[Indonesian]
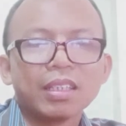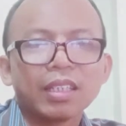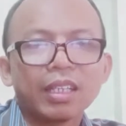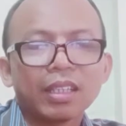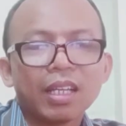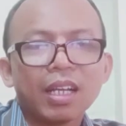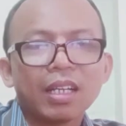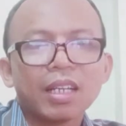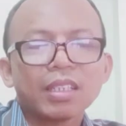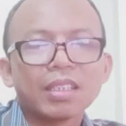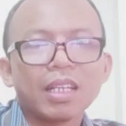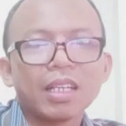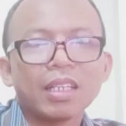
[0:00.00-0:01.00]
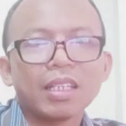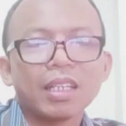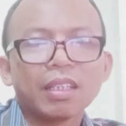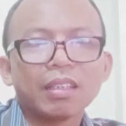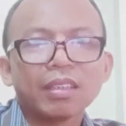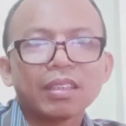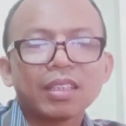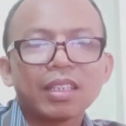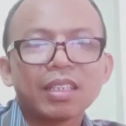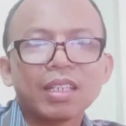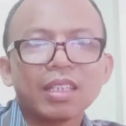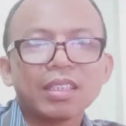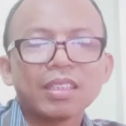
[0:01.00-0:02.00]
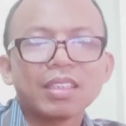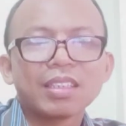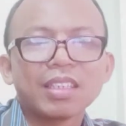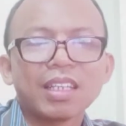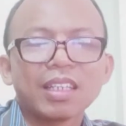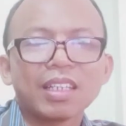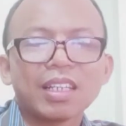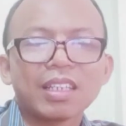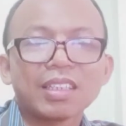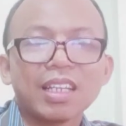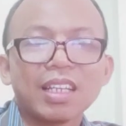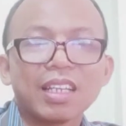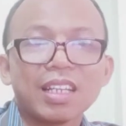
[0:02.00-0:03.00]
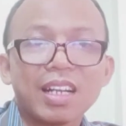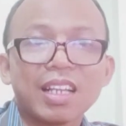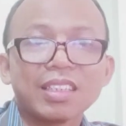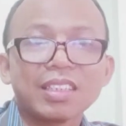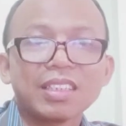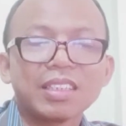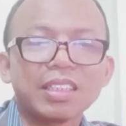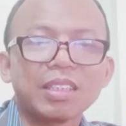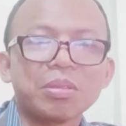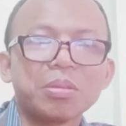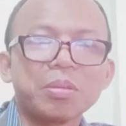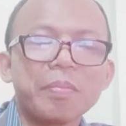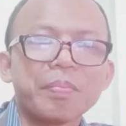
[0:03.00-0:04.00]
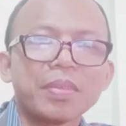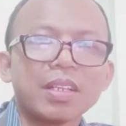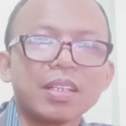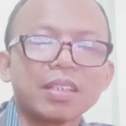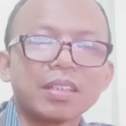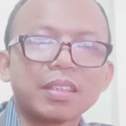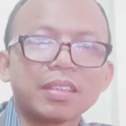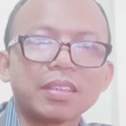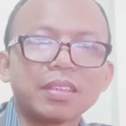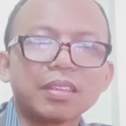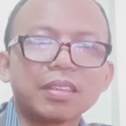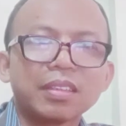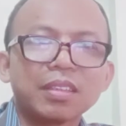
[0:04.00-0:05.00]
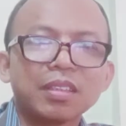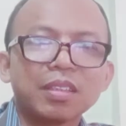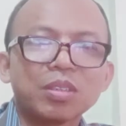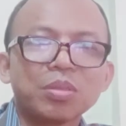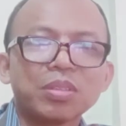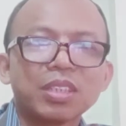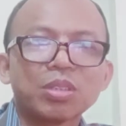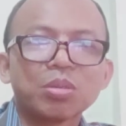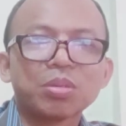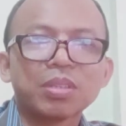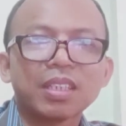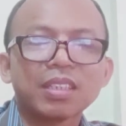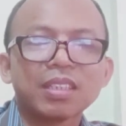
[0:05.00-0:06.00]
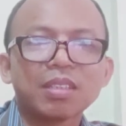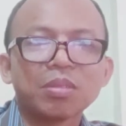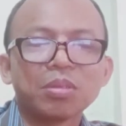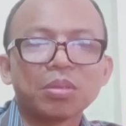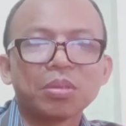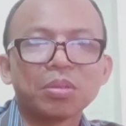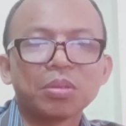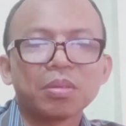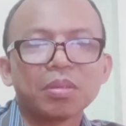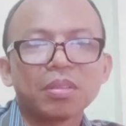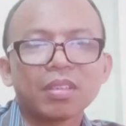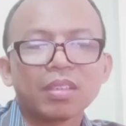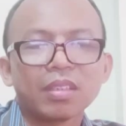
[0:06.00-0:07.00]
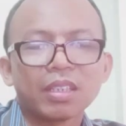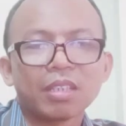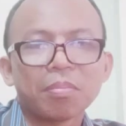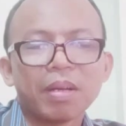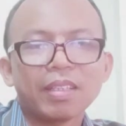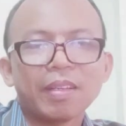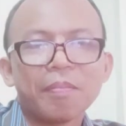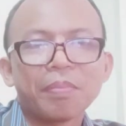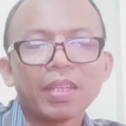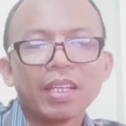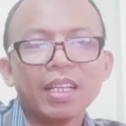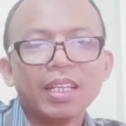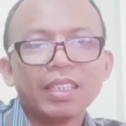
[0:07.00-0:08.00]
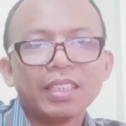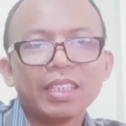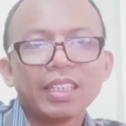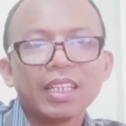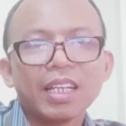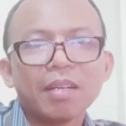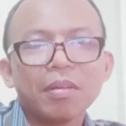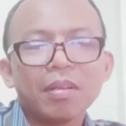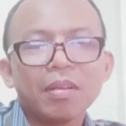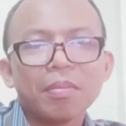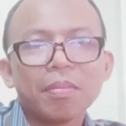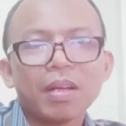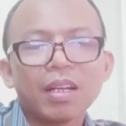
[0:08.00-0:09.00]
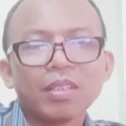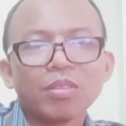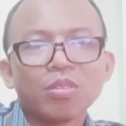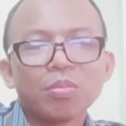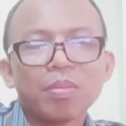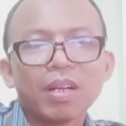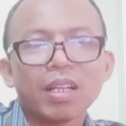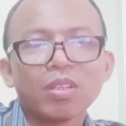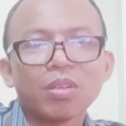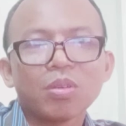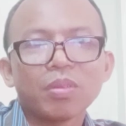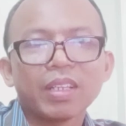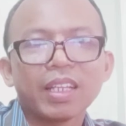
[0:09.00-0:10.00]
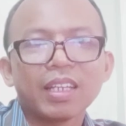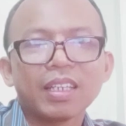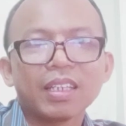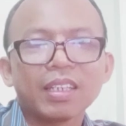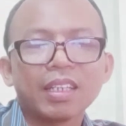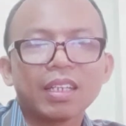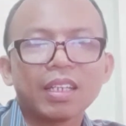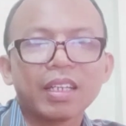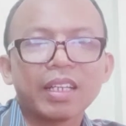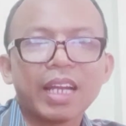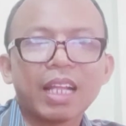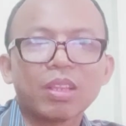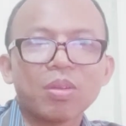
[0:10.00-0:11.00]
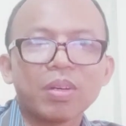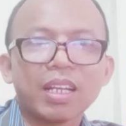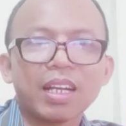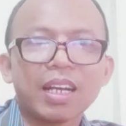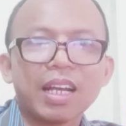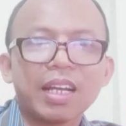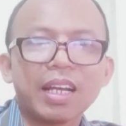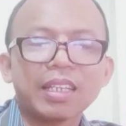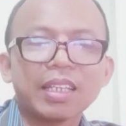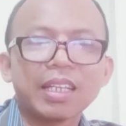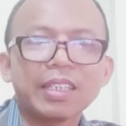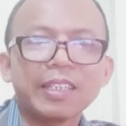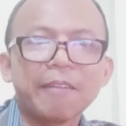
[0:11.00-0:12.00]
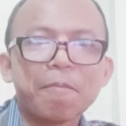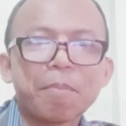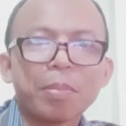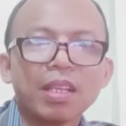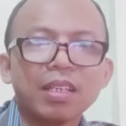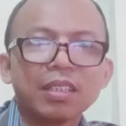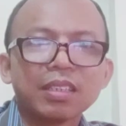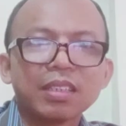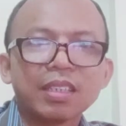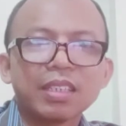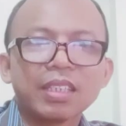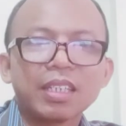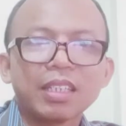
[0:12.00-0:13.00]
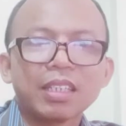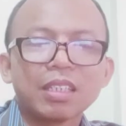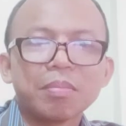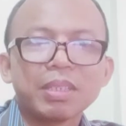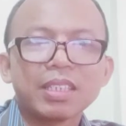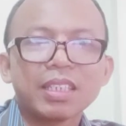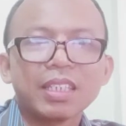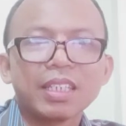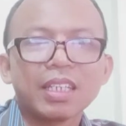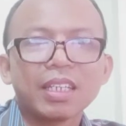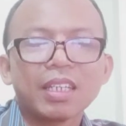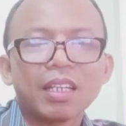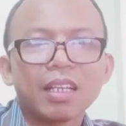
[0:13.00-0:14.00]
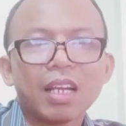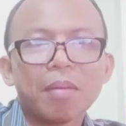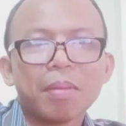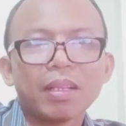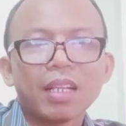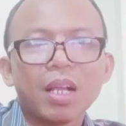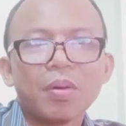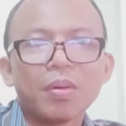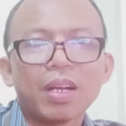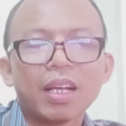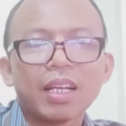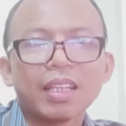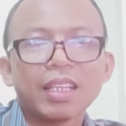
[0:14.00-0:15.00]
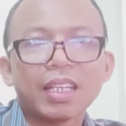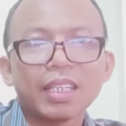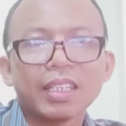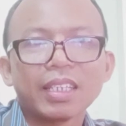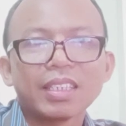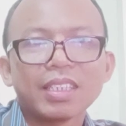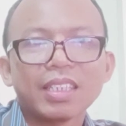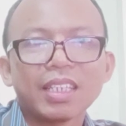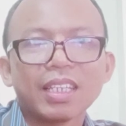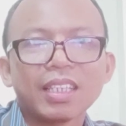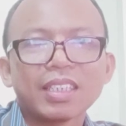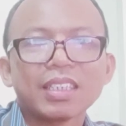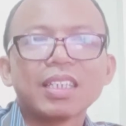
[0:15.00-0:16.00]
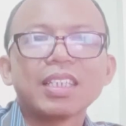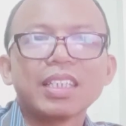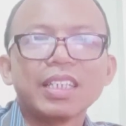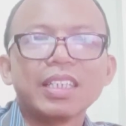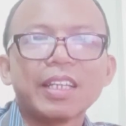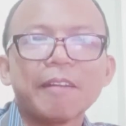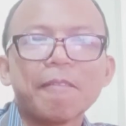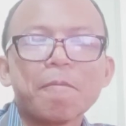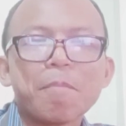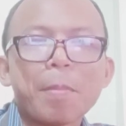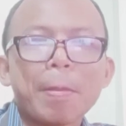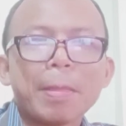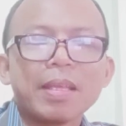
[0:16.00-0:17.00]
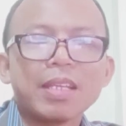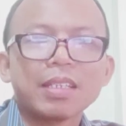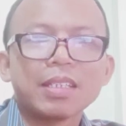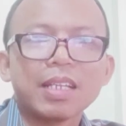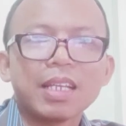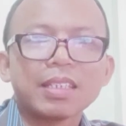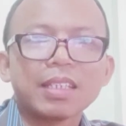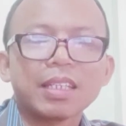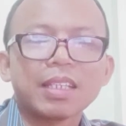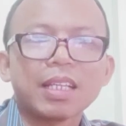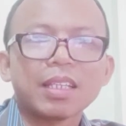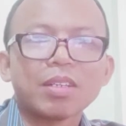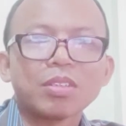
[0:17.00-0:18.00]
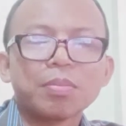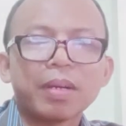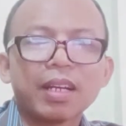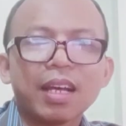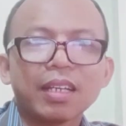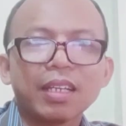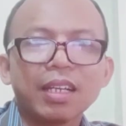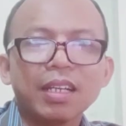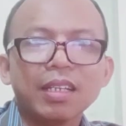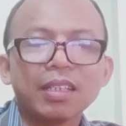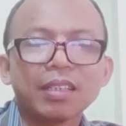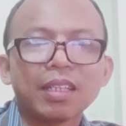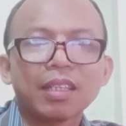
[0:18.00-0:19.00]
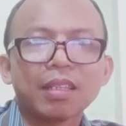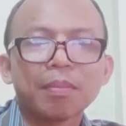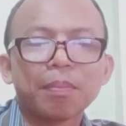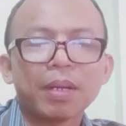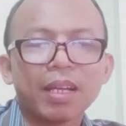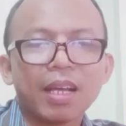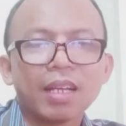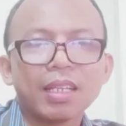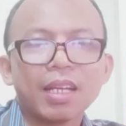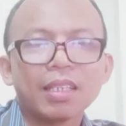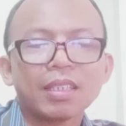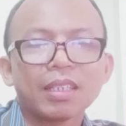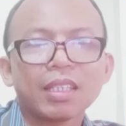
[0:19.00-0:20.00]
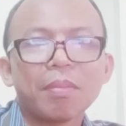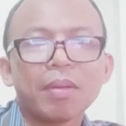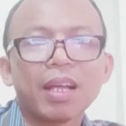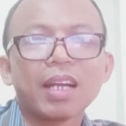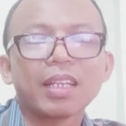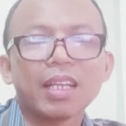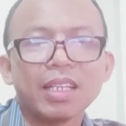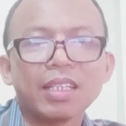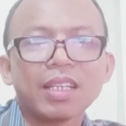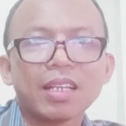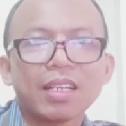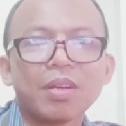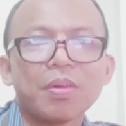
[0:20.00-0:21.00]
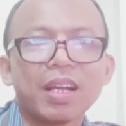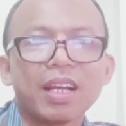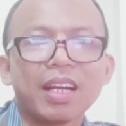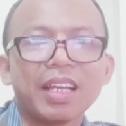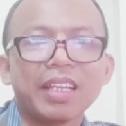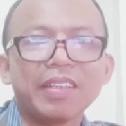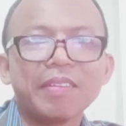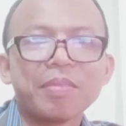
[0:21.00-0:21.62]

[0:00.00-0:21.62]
kita kerja yang cerdas dan kerja keras itu eh, kunci sukses untuk kedepannya sehingga para youtuber atau konten kreator yang nakal tadi sedikit demi sedikit lambat laun akan terkikis dengan tersendirinya yang jelas kita terus berkarya dan berkarya serta menghargai karya orang lain.